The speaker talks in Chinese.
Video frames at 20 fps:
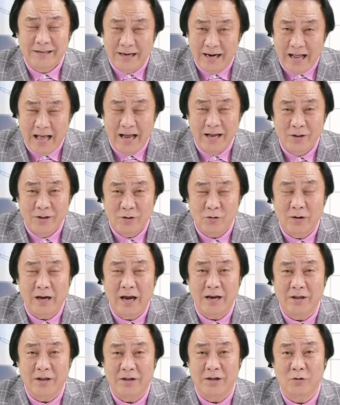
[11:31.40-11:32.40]
再来就要
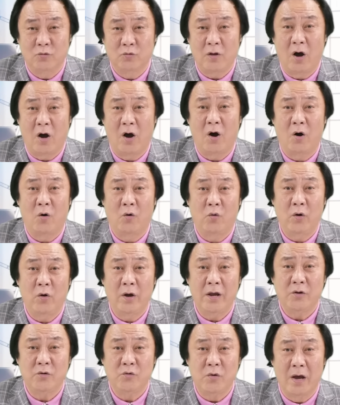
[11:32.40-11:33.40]
开始进入到
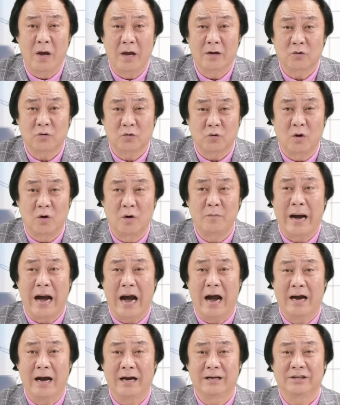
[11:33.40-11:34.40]
会员锁
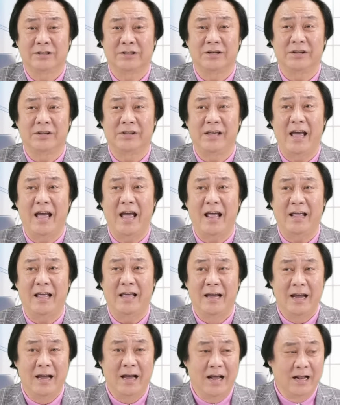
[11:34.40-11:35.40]
码时间，